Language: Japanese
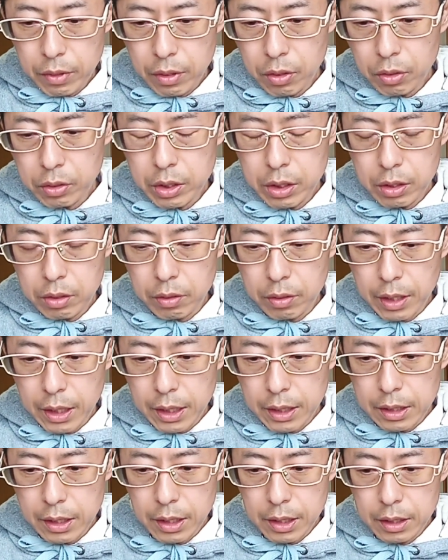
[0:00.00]
巨人と
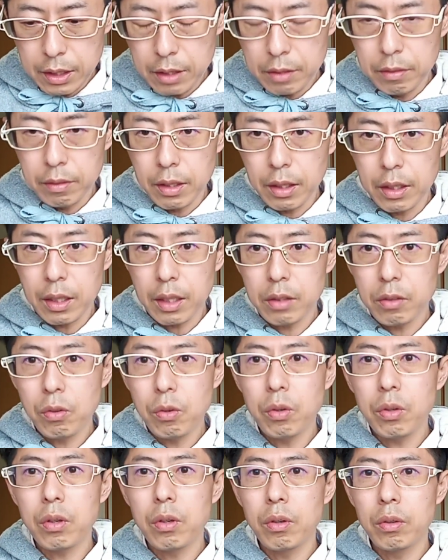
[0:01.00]
対戦してるんだったら
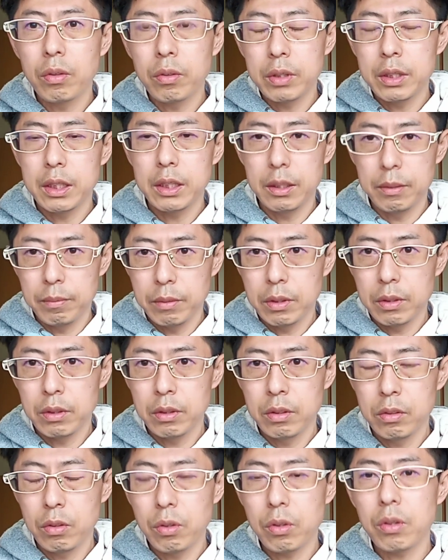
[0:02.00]
東京のチーム、
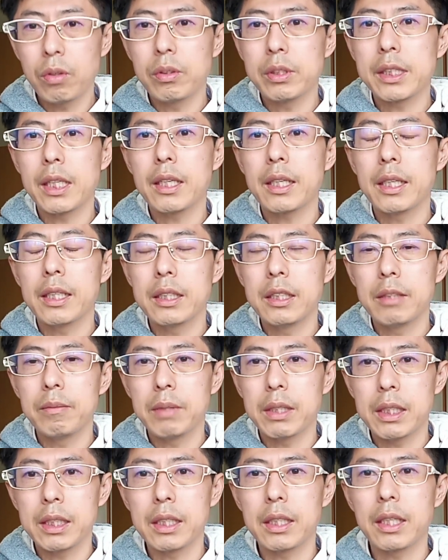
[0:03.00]
東京の
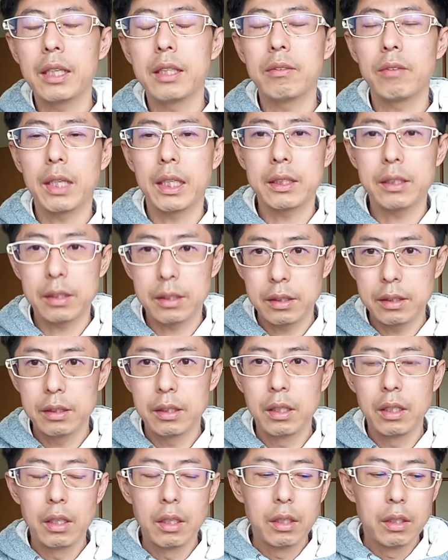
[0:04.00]
サッカーチームはしっかりと勝つ。
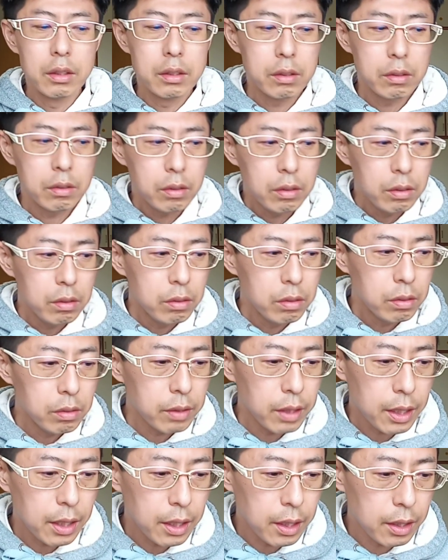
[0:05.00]
そういう
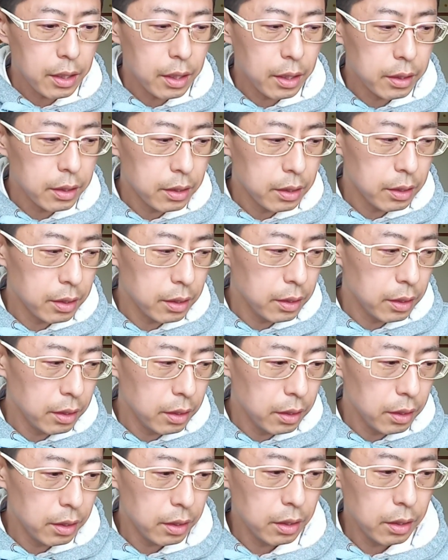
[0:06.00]
ふうな
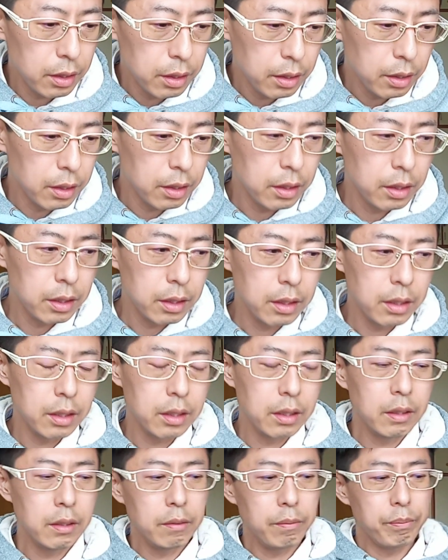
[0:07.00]

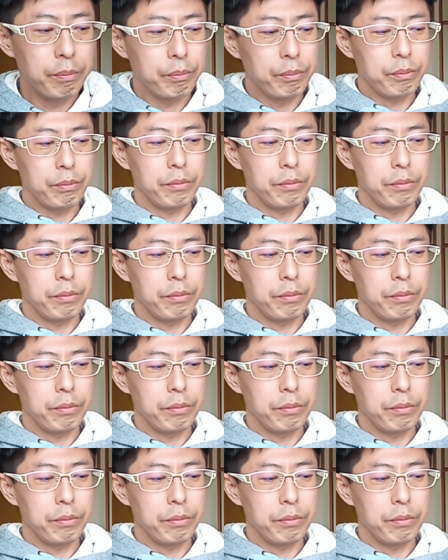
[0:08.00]
形